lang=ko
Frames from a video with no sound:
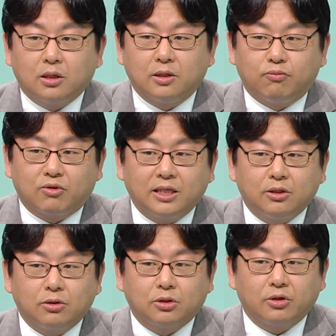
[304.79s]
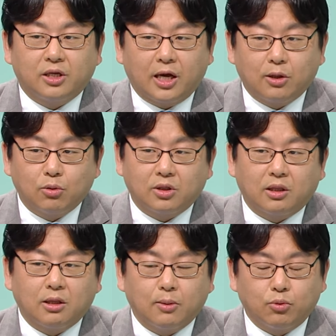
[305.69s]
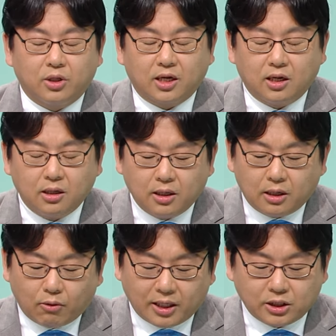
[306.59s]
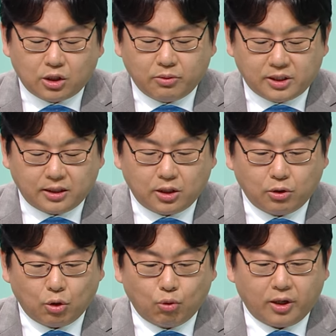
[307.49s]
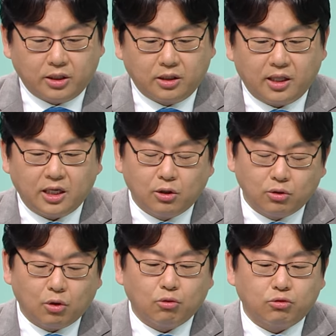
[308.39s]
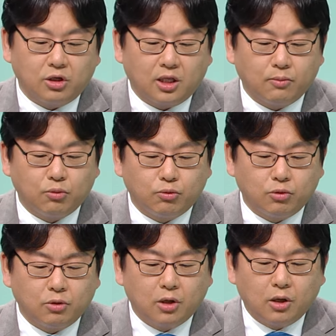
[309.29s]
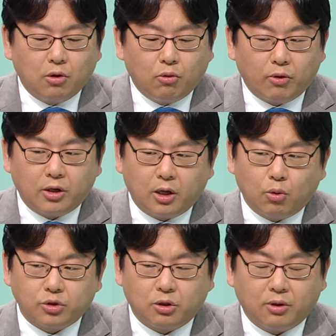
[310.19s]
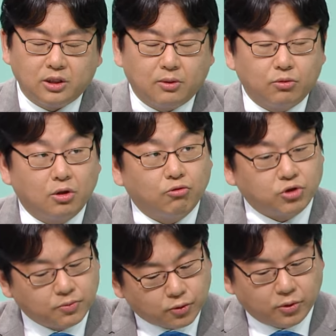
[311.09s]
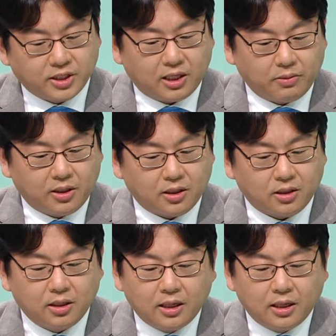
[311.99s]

그 불안정성이 계속되다 보니까 관절염이 진행되는 경우가 있는데 이런 경우들이 대부분 외래에 오시는 환자분들의 90% 이상입니다.